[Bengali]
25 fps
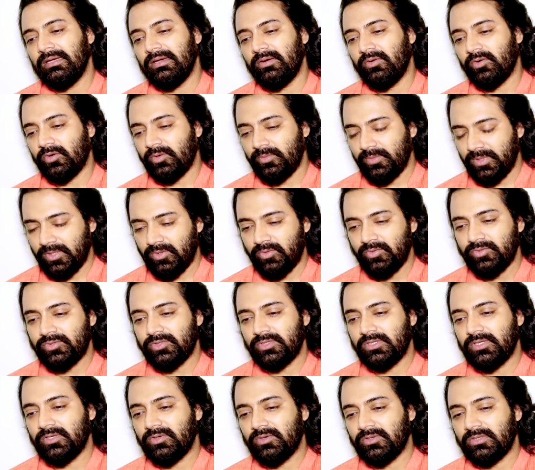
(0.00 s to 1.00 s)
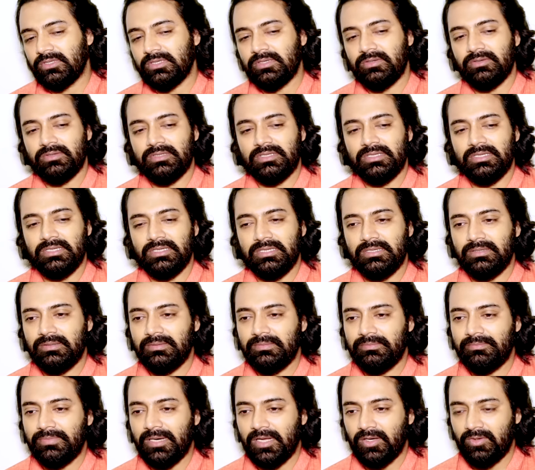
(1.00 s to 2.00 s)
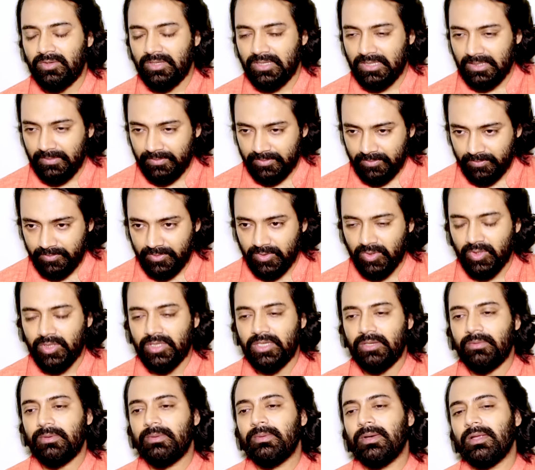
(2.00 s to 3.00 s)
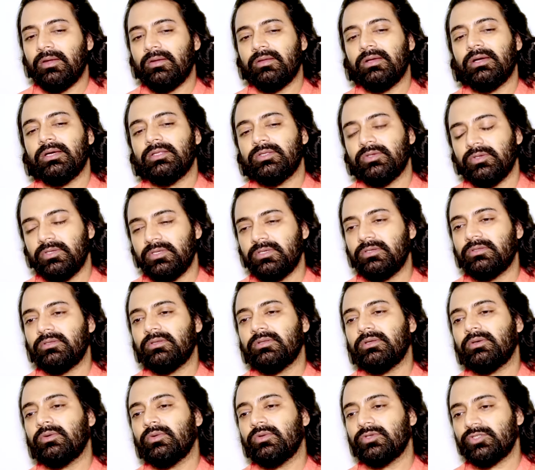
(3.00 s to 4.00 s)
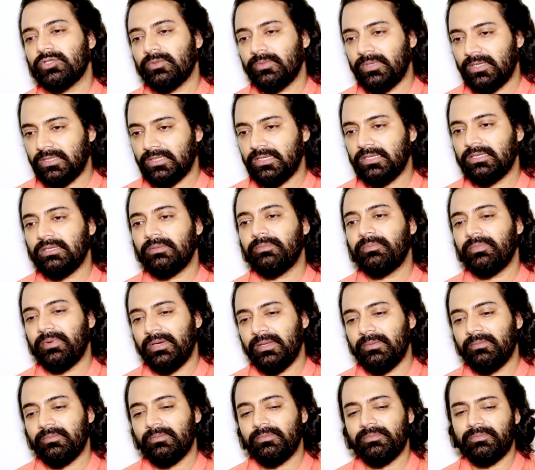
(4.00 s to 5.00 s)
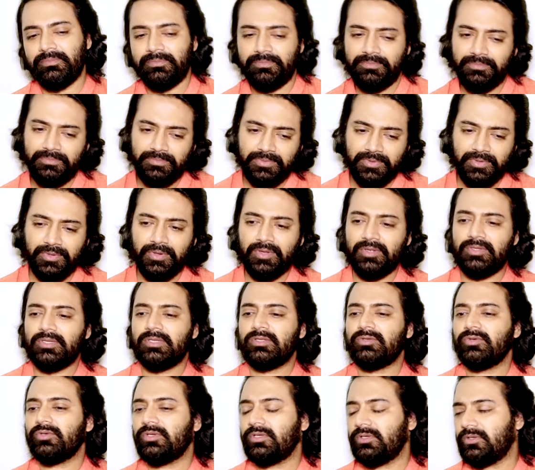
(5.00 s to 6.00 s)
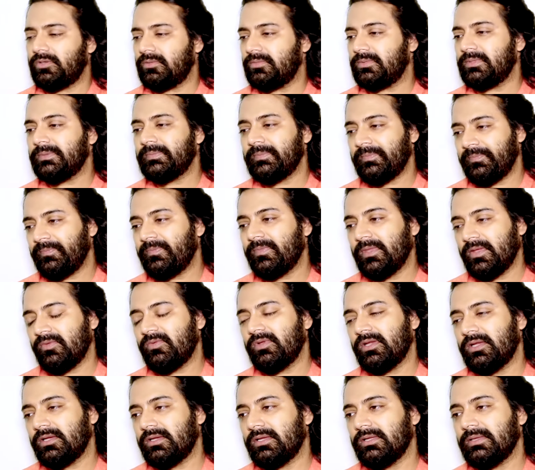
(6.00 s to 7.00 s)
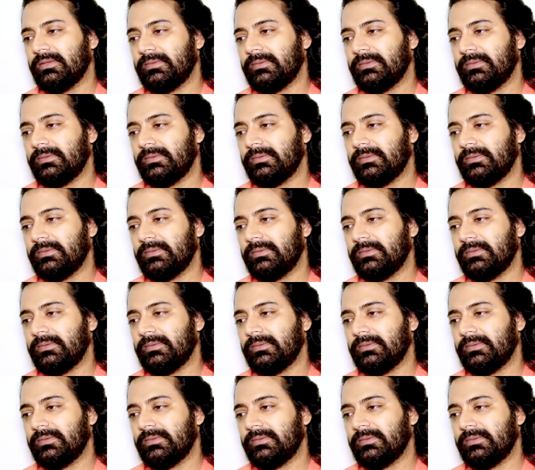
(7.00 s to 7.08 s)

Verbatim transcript: ওরমই খুনসুটি করতে করতে ভালো লাগা তৈরি হবে ভালো লাগা তৈরি হতে তো কোনো সময় একটা একটা প্রেম প্রণয়তে তৈরি হবে একটু